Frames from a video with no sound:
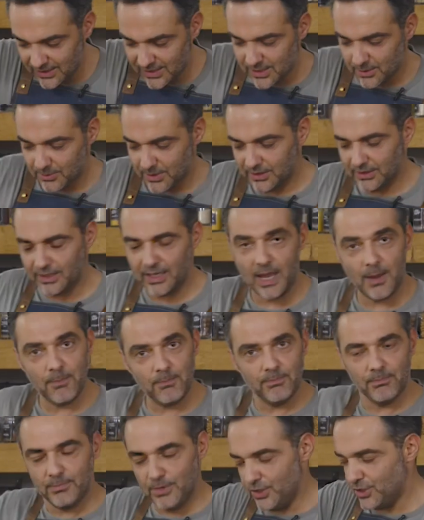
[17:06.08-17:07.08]
zaman hem
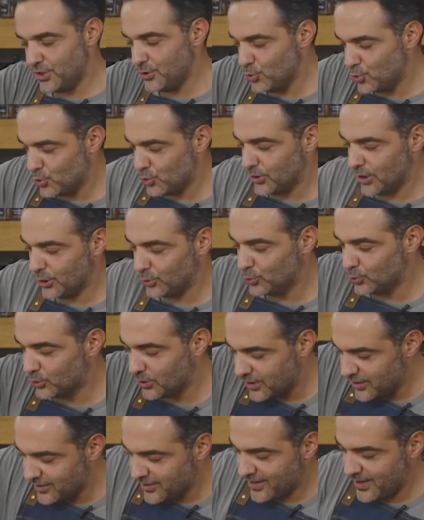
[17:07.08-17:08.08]
bir işin ucundan
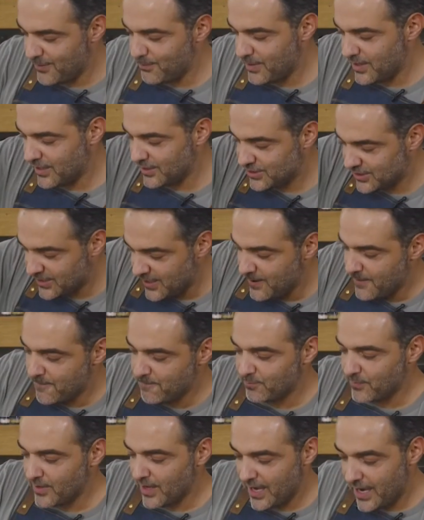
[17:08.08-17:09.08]
tutarlar hem birazcık
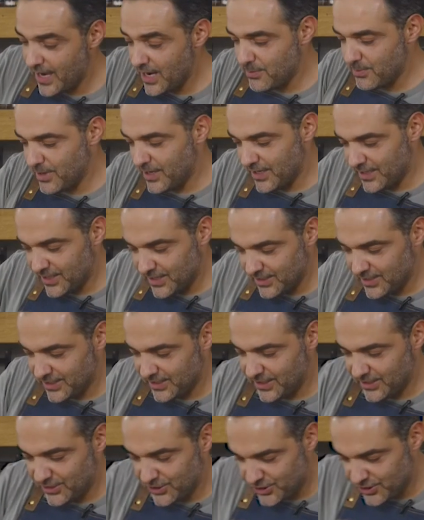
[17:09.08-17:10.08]
el melekeleri
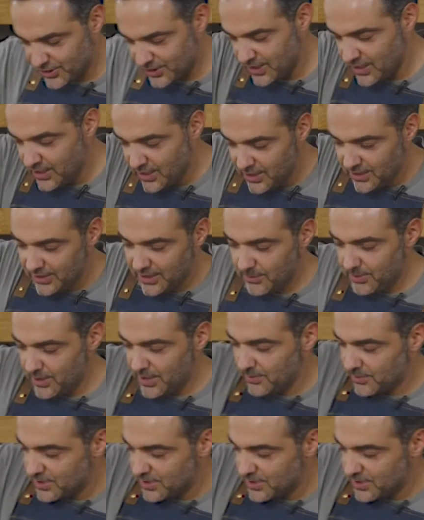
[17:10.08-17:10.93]
gelişir. Ne bileyim